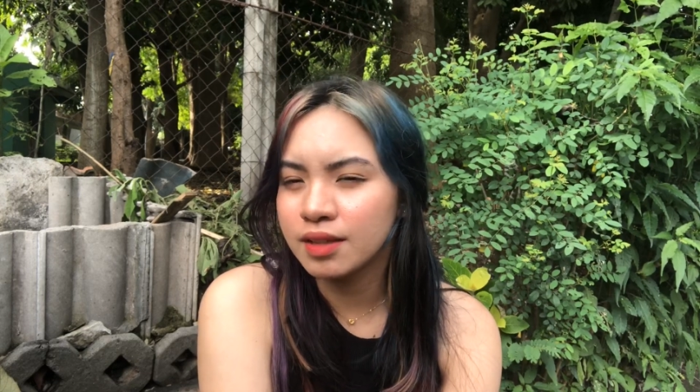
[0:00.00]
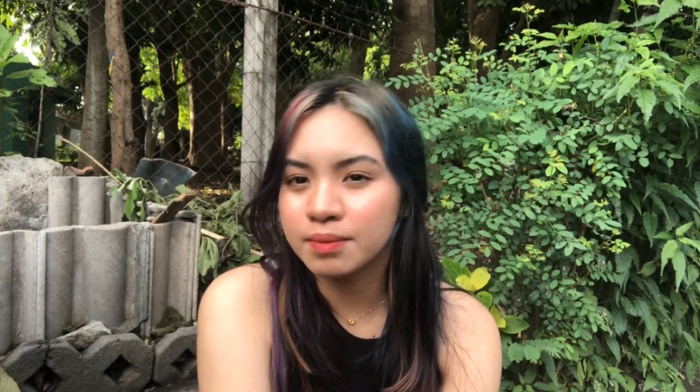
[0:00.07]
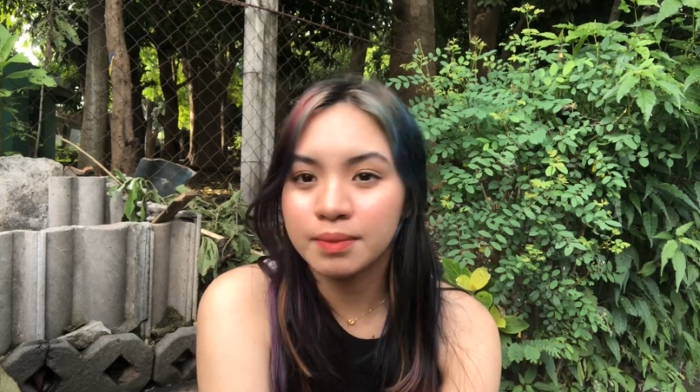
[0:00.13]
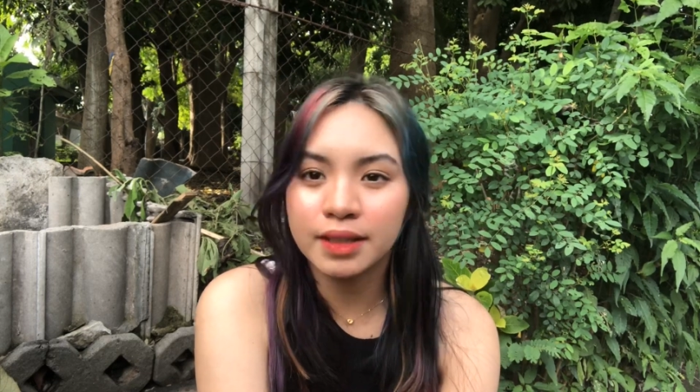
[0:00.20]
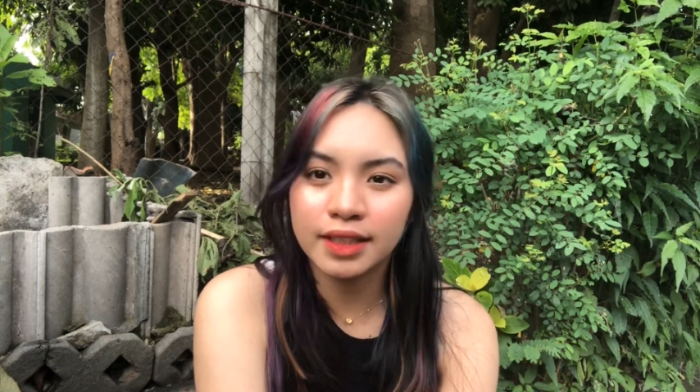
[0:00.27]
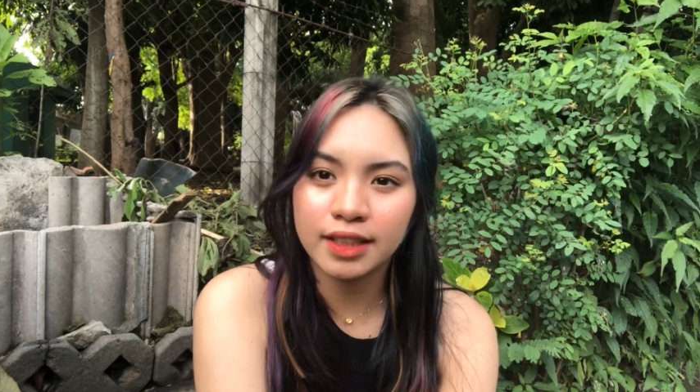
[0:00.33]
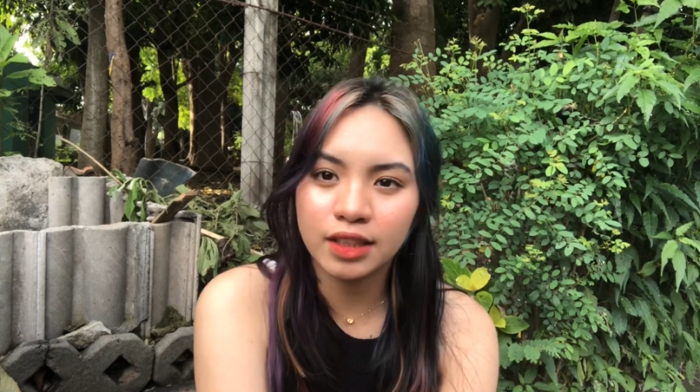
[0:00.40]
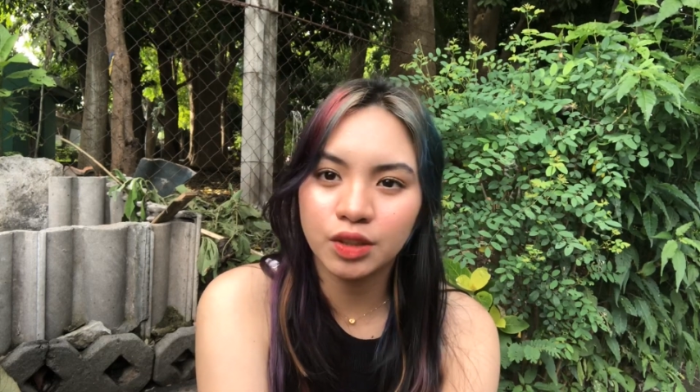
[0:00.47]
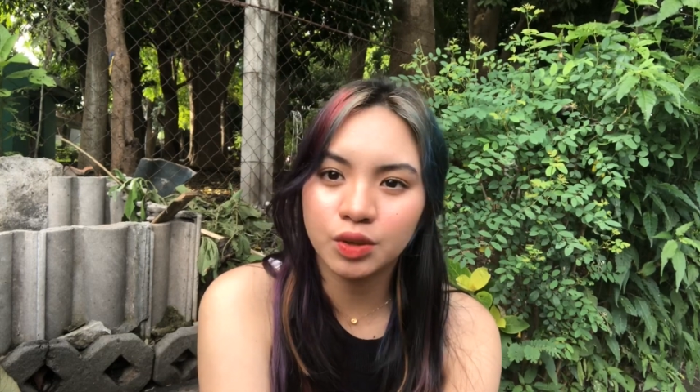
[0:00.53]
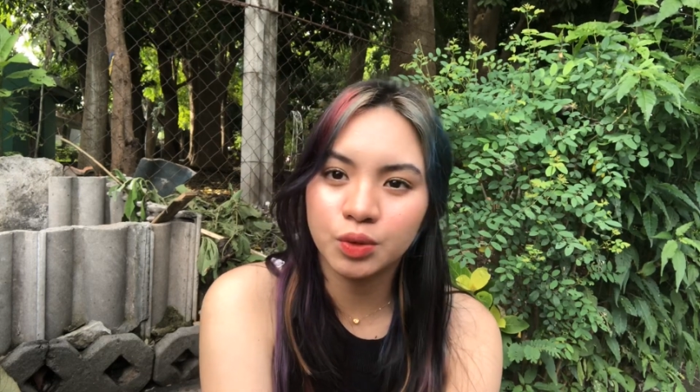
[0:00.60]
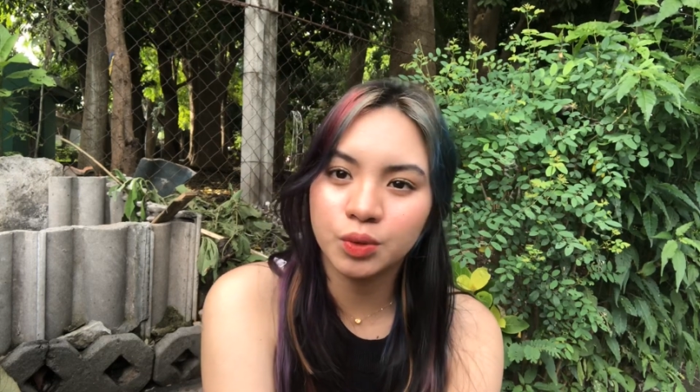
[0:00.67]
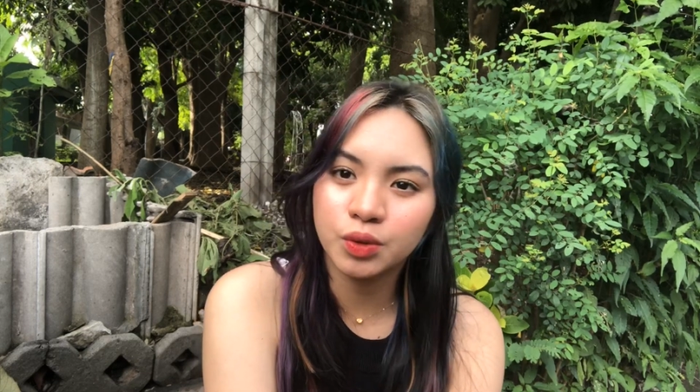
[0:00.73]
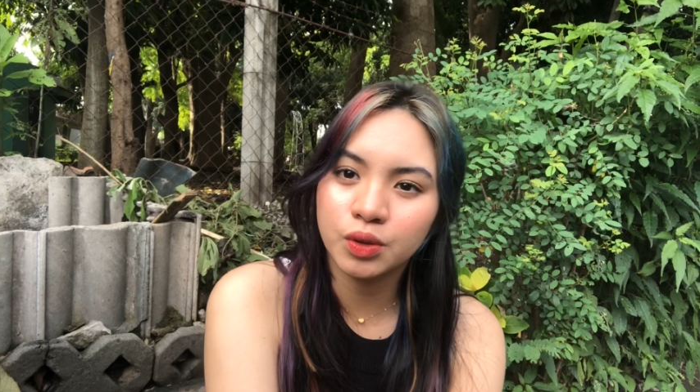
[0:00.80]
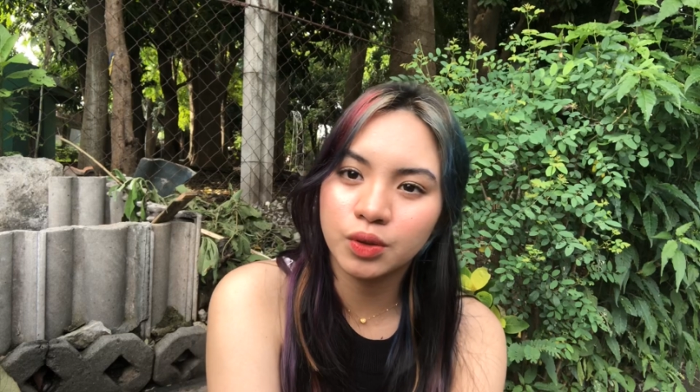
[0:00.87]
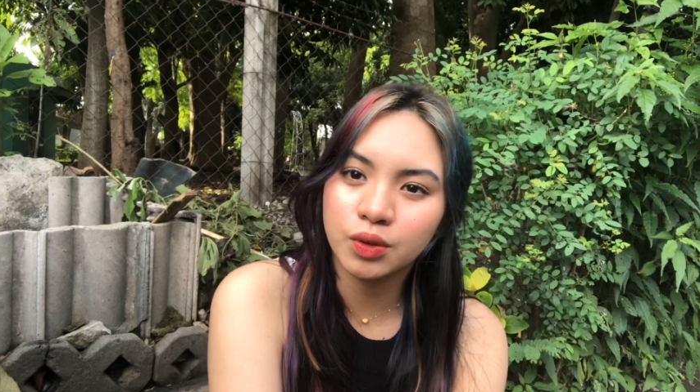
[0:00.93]
may
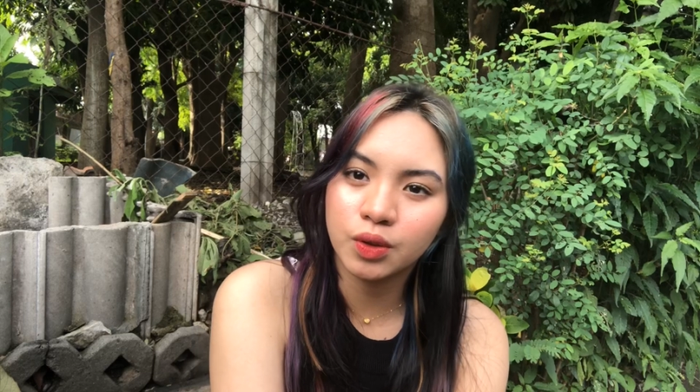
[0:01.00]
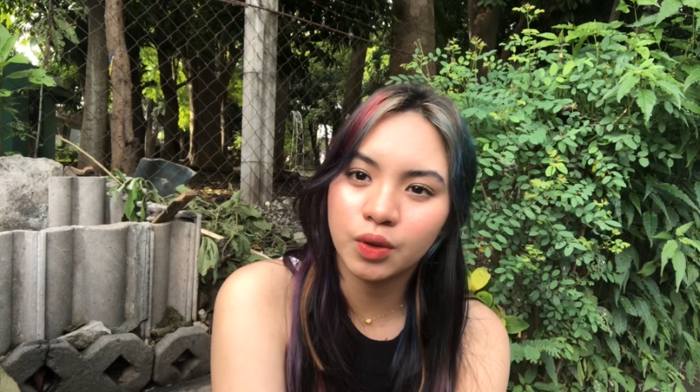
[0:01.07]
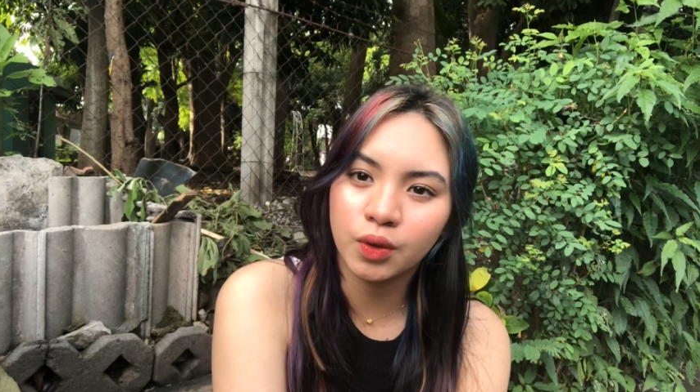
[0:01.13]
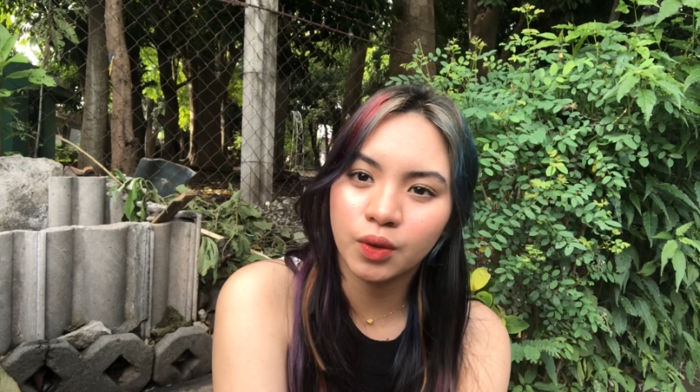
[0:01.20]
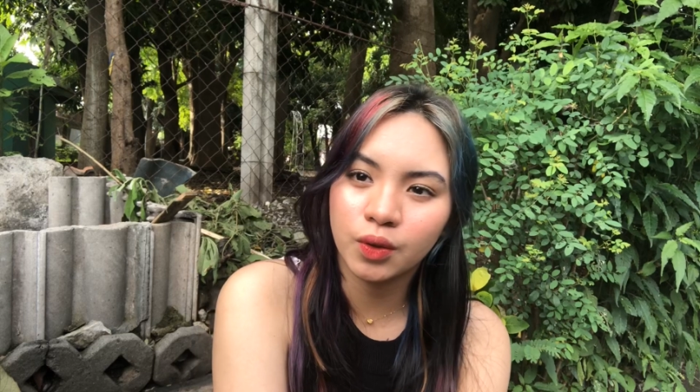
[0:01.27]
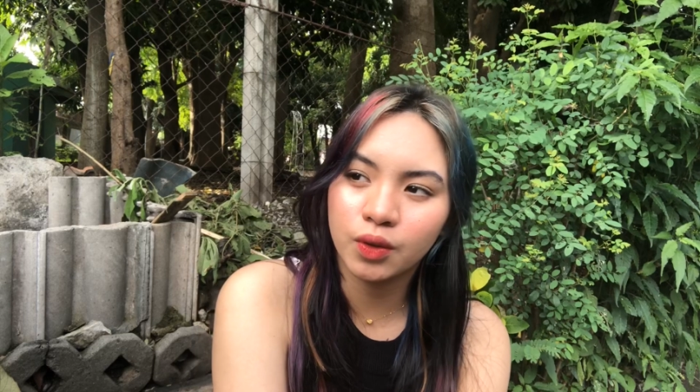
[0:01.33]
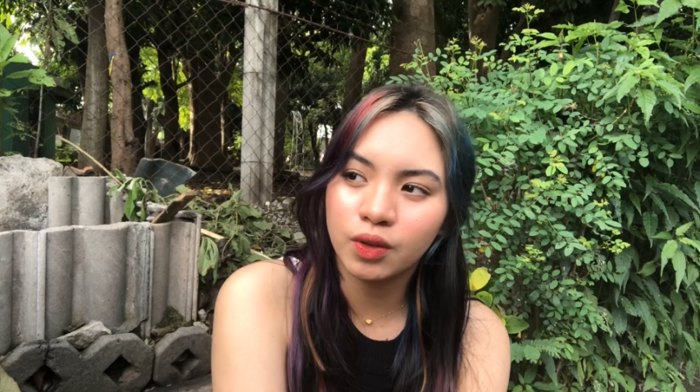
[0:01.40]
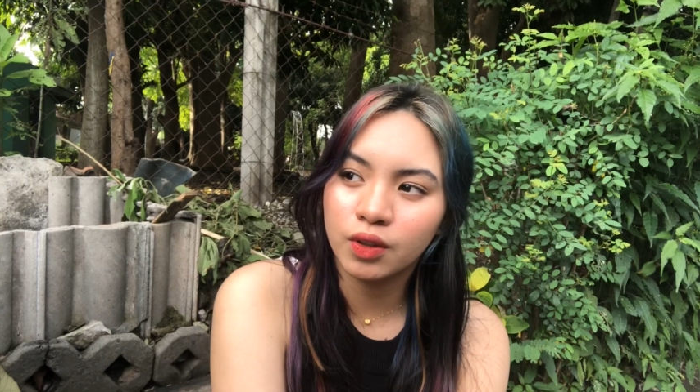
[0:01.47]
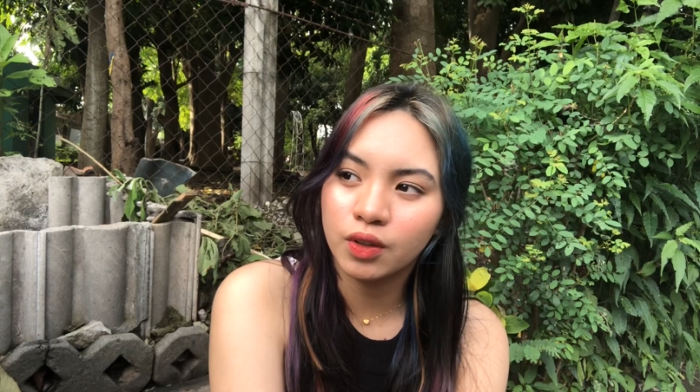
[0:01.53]
itulong ko